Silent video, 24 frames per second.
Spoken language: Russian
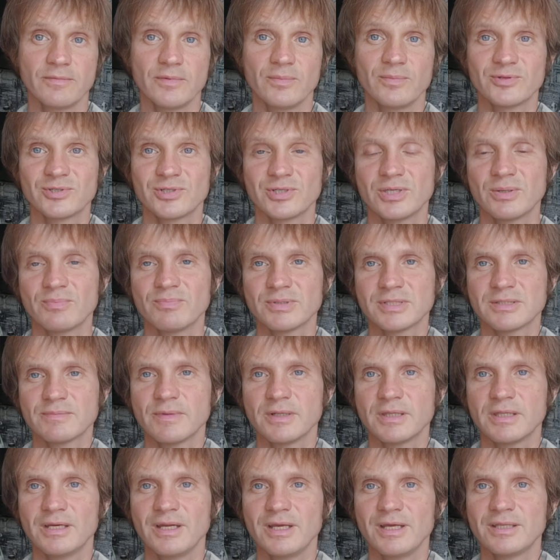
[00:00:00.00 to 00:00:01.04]
Вы можете
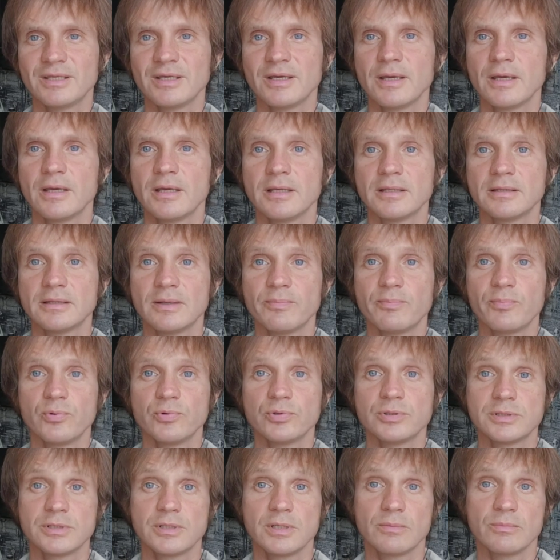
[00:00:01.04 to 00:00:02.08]
посмотреть,
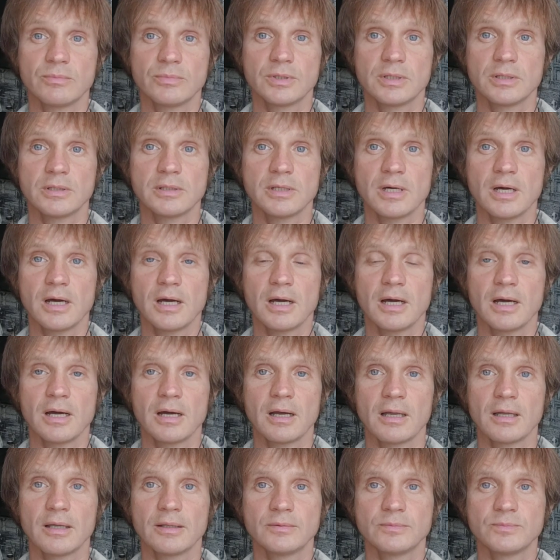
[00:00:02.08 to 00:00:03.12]
допустим,
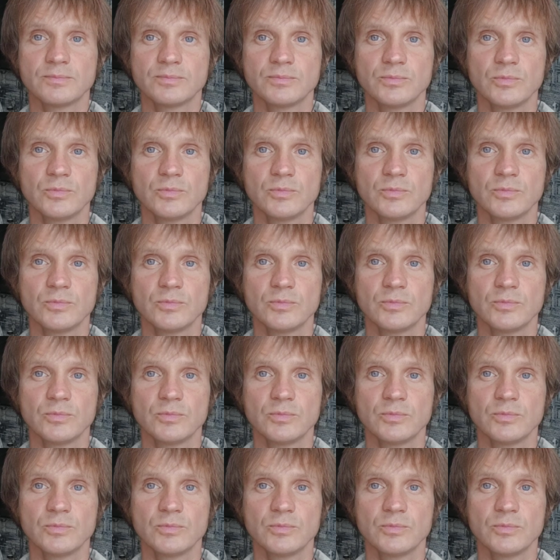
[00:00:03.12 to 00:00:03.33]
на,